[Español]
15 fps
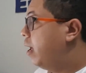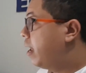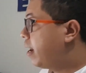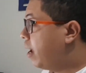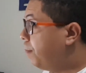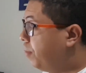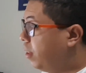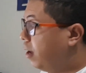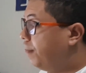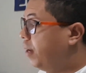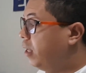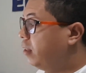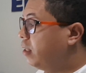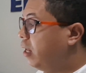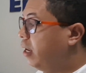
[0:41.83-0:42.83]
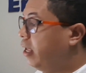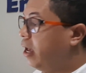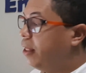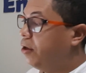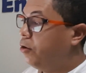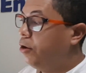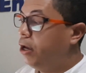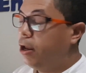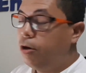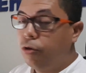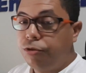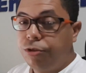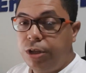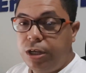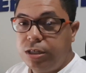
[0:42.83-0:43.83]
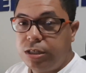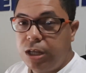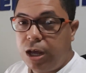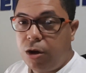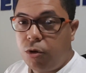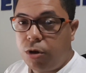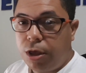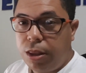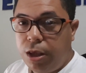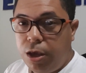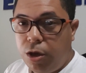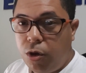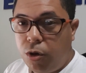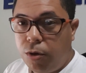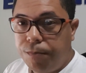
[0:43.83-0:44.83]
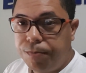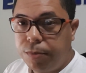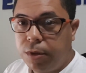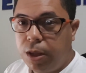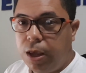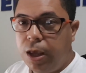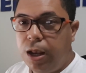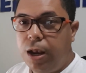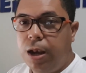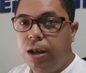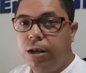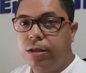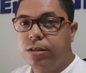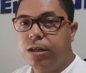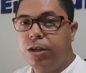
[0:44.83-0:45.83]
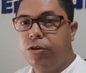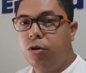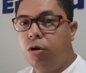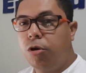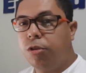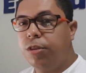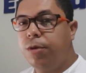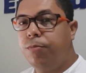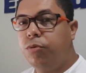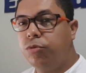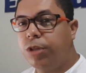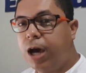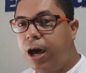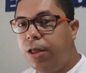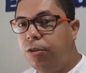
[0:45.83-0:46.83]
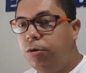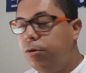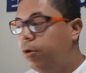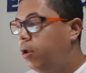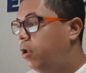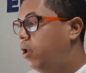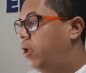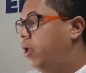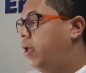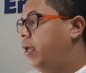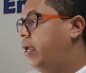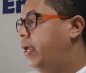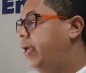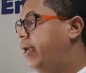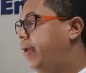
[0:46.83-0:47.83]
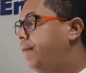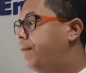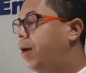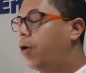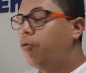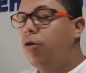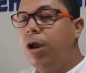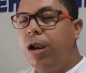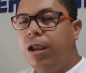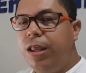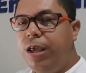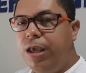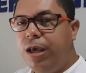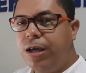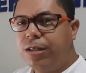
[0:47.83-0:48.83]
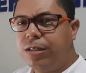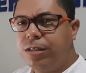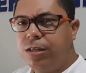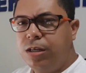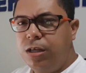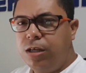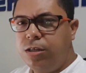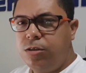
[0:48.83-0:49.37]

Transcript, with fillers: Rápidamente el día de hoy es noticia lo que dijo el señor diputado eh, Manuel Díaz.